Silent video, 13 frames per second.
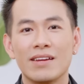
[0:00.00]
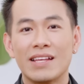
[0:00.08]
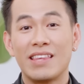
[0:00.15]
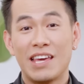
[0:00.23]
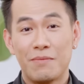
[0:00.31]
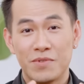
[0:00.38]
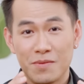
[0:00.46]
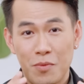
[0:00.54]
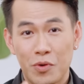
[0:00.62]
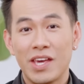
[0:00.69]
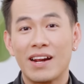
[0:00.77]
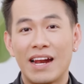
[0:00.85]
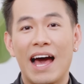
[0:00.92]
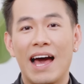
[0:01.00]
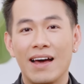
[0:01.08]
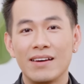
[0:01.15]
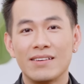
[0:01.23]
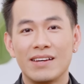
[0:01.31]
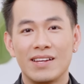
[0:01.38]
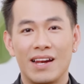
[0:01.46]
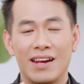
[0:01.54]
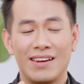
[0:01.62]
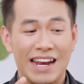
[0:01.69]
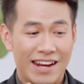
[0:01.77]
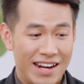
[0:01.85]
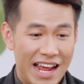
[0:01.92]
để tìm được một chiếc lá
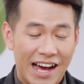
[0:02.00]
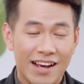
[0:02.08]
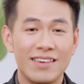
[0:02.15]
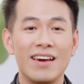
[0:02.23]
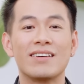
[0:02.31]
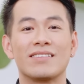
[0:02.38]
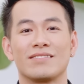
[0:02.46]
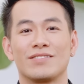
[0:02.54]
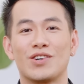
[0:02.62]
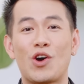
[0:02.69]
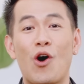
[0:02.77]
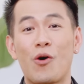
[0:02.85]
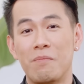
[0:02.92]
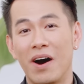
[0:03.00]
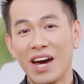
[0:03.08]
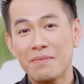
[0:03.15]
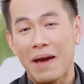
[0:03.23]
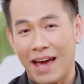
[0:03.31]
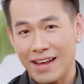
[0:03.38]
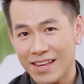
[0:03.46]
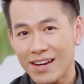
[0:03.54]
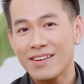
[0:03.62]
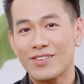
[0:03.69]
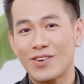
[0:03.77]
lành lặn nhất, còn mới mẻ nhất,